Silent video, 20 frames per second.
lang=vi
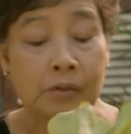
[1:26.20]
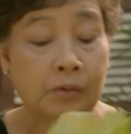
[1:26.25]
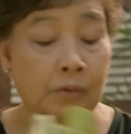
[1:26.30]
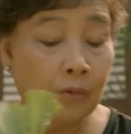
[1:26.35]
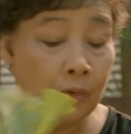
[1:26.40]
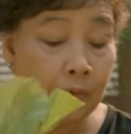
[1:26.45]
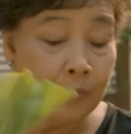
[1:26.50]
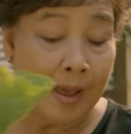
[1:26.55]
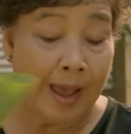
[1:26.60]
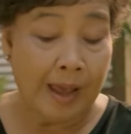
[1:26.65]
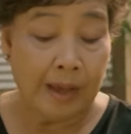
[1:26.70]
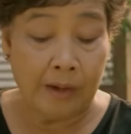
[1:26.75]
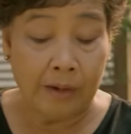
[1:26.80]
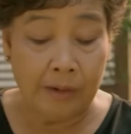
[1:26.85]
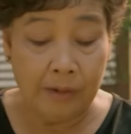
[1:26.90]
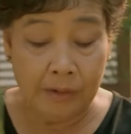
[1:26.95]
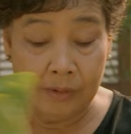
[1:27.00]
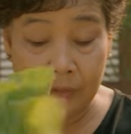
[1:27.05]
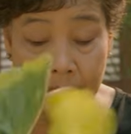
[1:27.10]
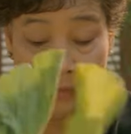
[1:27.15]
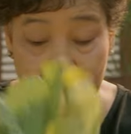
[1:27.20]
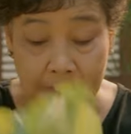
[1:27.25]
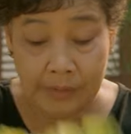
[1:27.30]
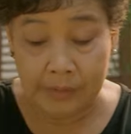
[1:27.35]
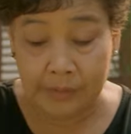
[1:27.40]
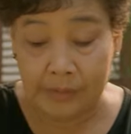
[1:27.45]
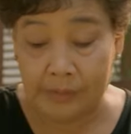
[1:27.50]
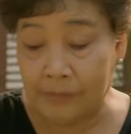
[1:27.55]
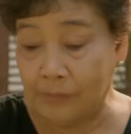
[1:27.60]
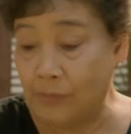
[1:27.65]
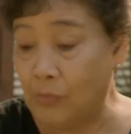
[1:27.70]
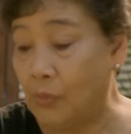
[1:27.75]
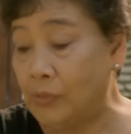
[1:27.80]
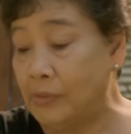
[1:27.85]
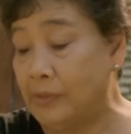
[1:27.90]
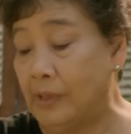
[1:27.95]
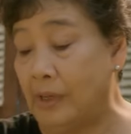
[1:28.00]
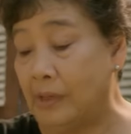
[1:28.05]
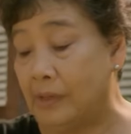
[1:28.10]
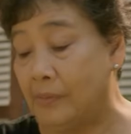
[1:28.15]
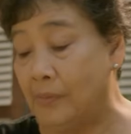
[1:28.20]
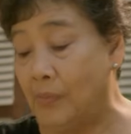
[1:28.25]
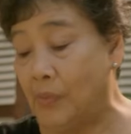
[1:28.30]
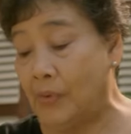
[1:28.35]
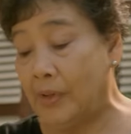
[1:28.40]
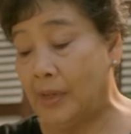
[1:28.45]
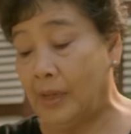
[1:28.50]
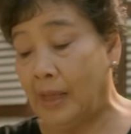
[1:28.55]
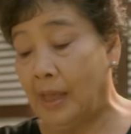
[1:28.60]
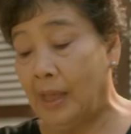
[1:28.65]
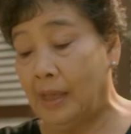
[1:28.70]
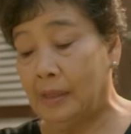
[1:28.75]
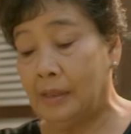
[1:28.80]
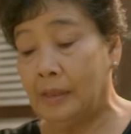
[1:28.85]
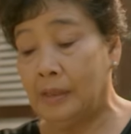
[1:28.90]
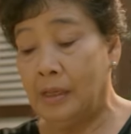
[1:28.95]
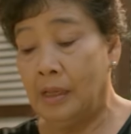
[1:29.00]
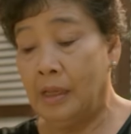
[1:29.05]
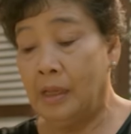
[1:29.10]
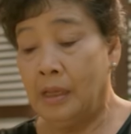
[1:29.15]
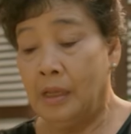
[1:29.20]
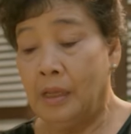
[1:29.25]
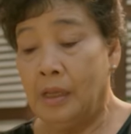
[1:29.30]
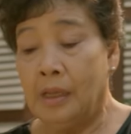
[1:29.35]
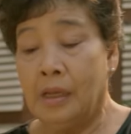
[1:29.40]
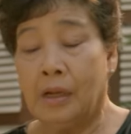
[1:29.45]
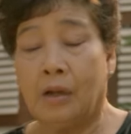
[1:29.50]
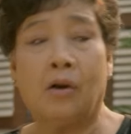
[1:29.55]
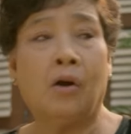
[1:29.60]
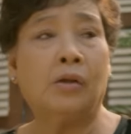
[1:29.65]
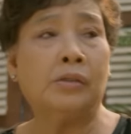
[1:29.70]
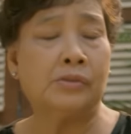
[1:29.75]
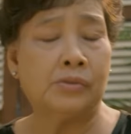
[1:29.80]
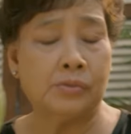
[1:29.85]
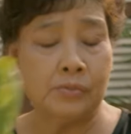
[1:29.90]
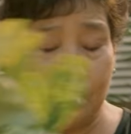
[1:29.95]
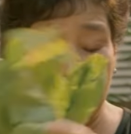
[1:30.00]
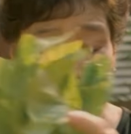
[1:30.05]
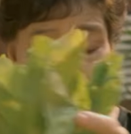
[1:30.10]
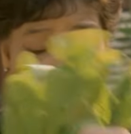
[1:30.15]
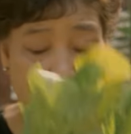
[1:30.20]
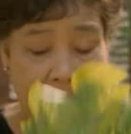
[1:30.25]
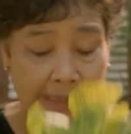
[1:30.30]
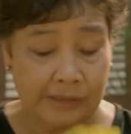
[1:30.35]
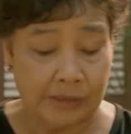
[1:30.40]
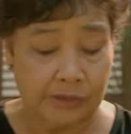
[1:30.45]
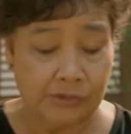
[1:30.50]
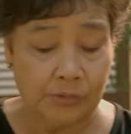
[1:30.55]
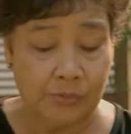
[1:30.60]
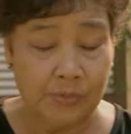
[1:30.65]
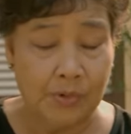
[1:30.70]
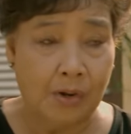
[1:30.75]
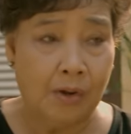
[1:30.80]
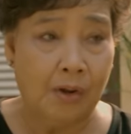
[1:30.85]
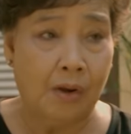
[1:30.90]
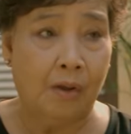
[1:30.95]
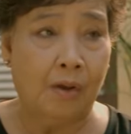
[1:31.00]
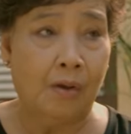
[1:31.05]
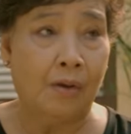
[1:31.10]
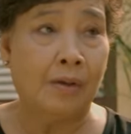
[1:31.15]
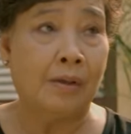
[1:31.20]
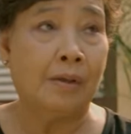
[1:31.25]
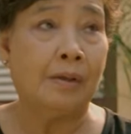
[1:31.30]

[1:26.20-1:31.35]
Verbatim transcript: Thôi bà ơi, mỗi thời mỗi khác. Còn chúng nó cứ để cho chúng nó lo.